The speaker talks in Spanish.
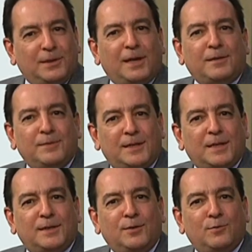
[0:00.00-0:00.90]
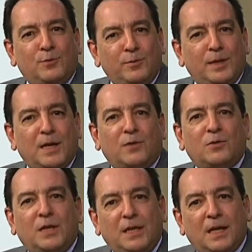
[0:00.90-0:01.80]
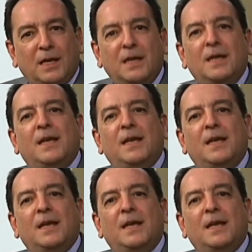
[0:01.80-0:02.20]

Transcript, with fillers: La revista ha sido muy bien acogida